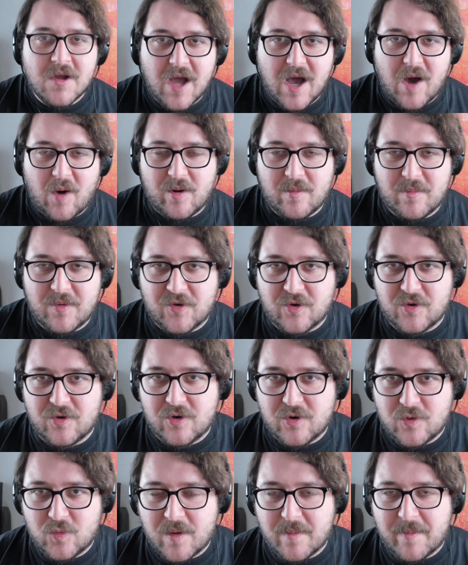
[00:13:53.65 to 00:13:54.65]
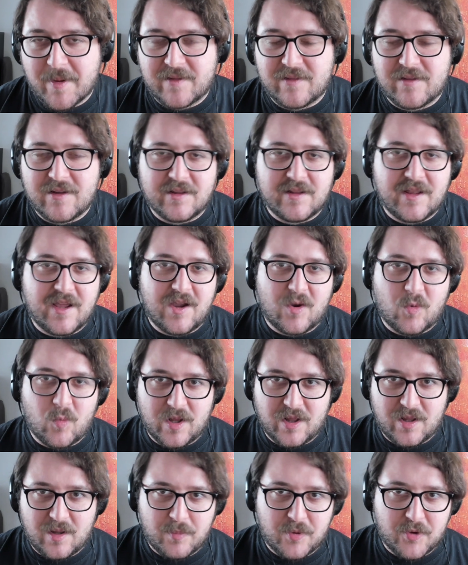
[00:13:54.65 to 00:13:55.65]
a un episodio di due partite e
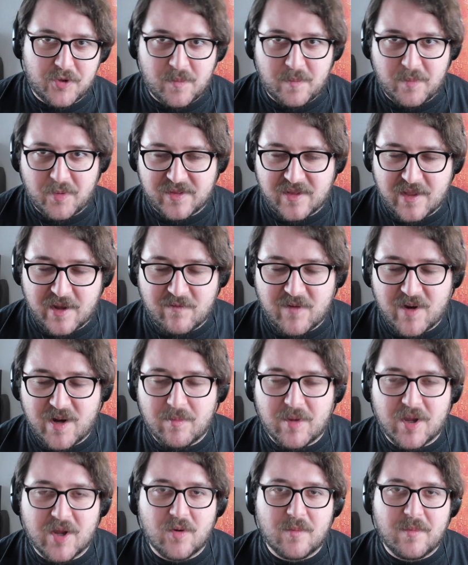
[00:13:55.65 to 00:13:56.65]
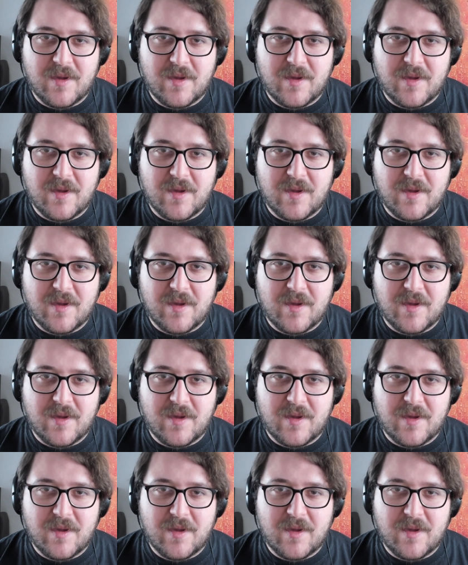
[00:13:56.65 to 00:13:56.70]
quindi potrò portarvene meno,